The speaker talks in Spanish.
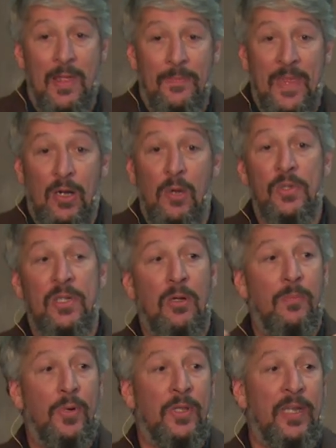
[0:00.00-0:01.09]
de cómo se
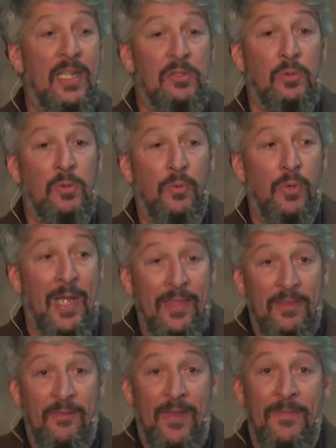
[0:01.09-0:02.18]
comportaría su tubur en
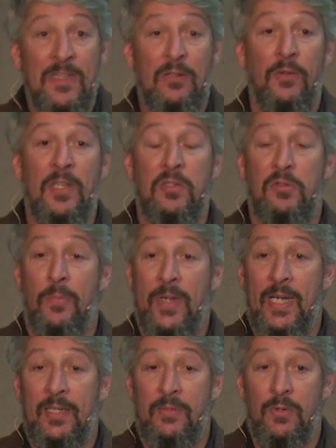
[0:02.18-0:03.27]
diferentes contextos
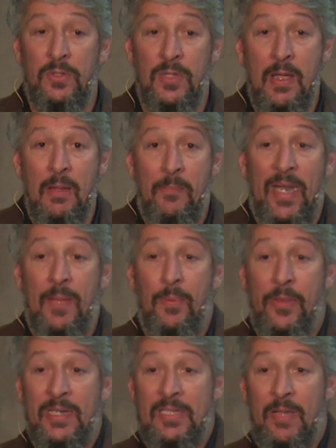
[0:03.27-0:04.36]
operativos para
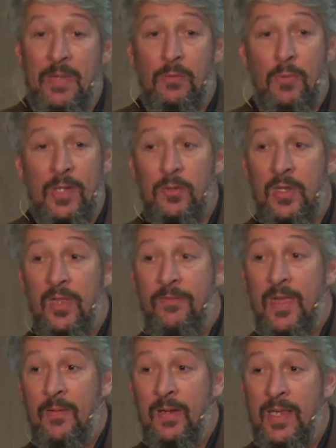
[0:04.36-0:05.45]
poder saber cuánto de
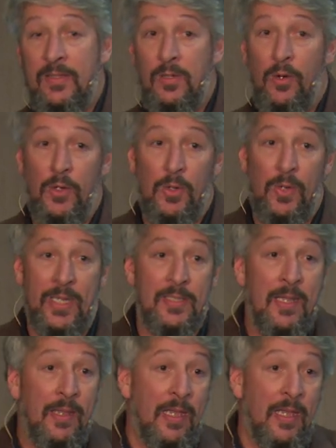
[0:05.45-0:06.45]
fiable es o no es.